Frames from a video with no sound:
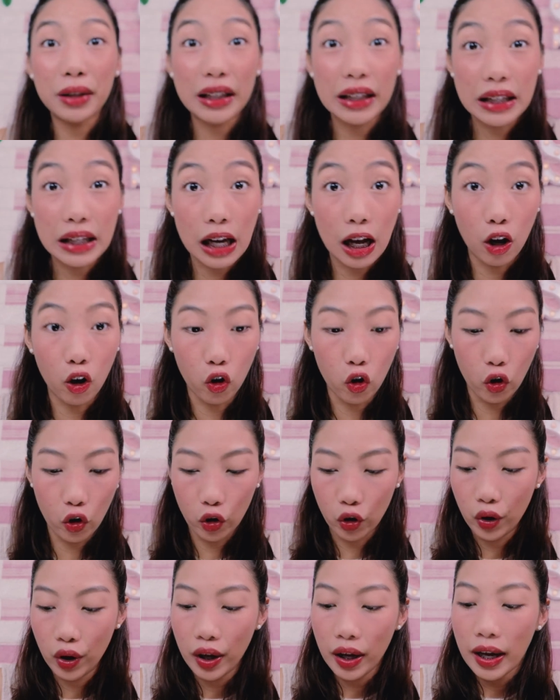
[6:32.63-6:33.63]
binilang
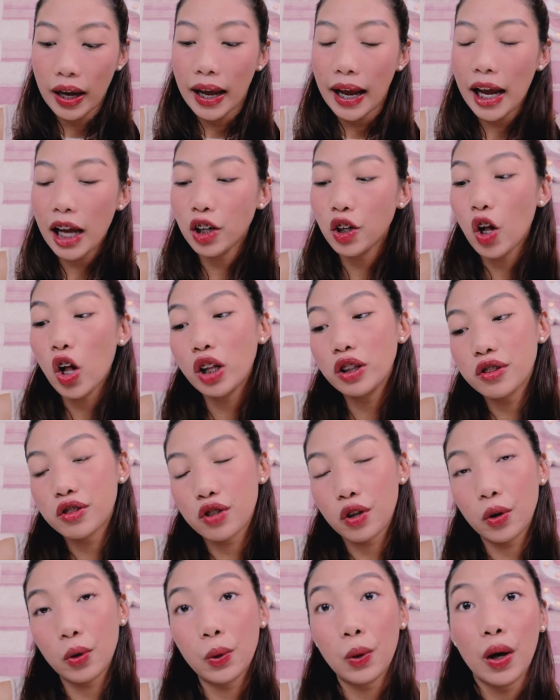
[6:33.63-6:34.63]
ko. And
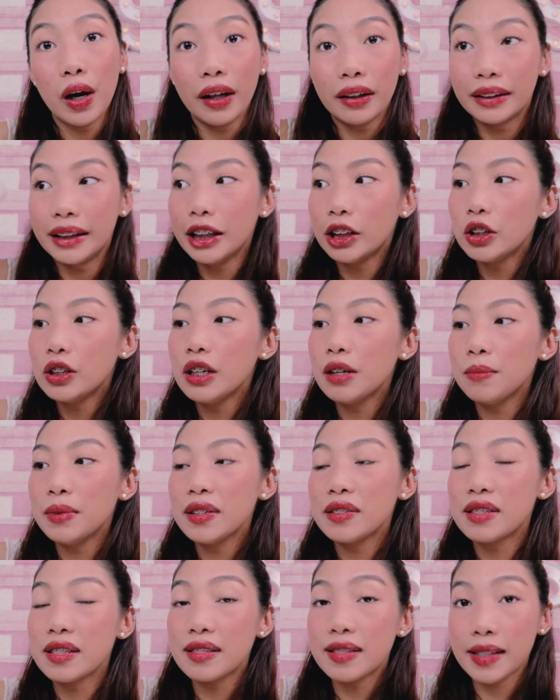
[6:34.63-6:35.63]
also, dito
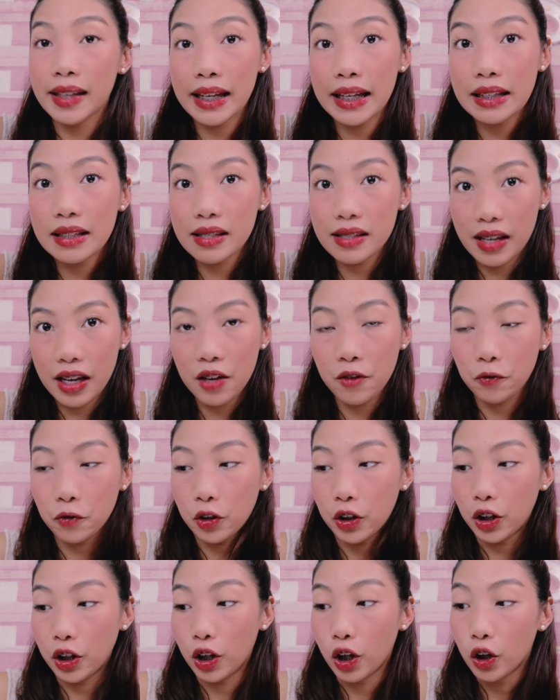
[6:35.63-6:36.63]
naman sa Skin
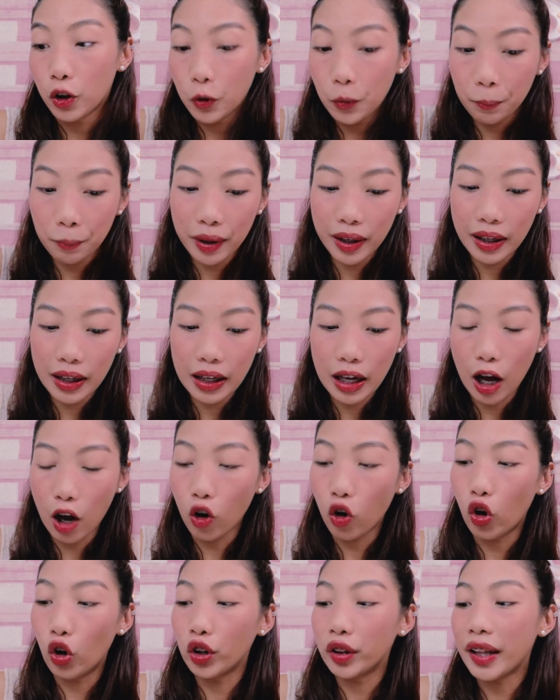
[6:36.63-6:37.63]
Saver, nung
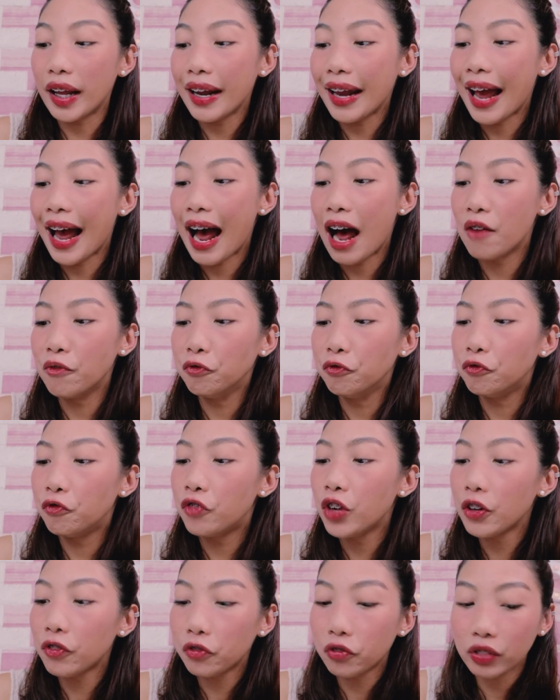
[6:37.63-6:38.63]
binilang ko, they have
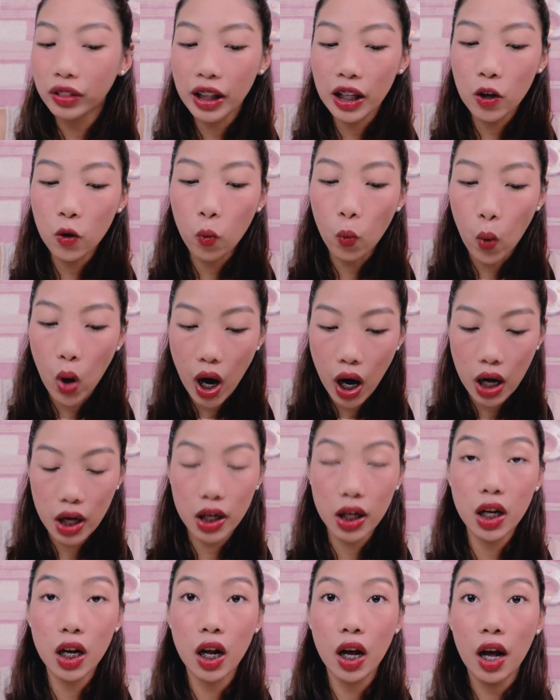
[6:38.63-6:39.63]

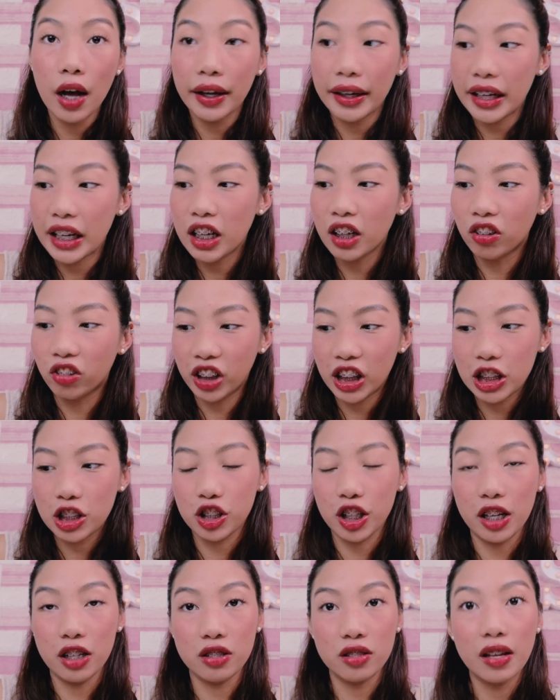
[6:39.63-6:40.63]
51
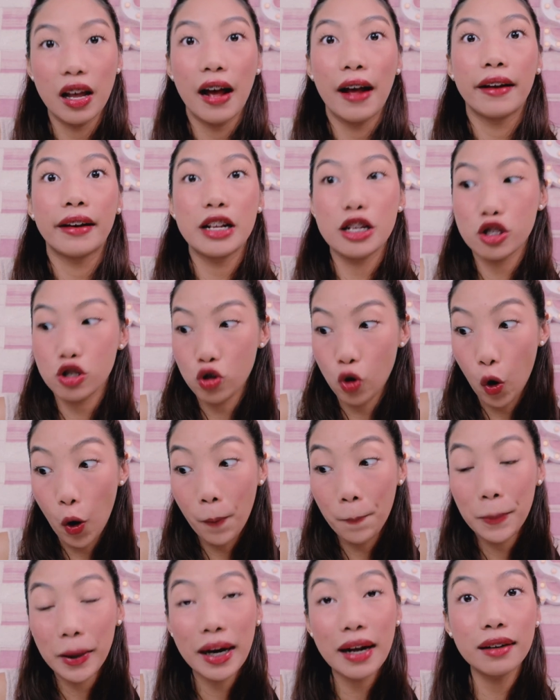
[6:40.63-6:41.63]
ingredients na
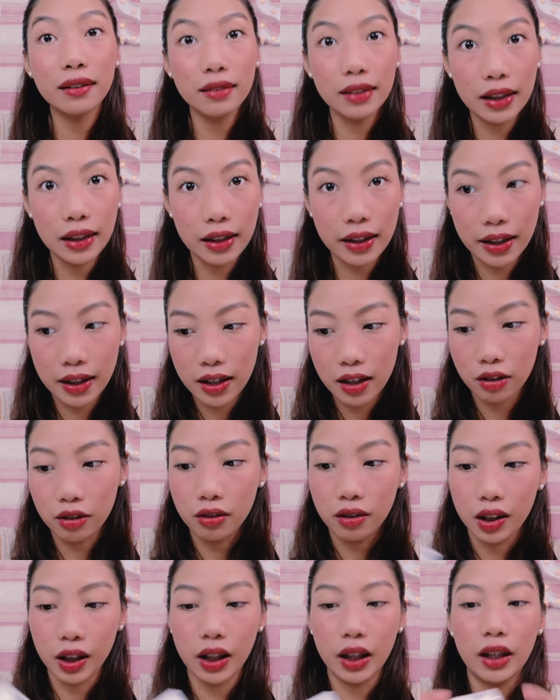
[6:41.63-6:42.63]
sobrang liliit,
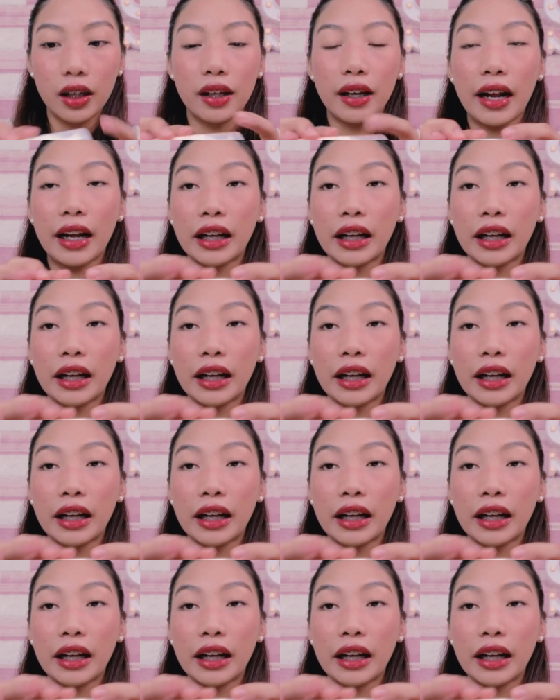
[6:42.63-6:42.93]
girl,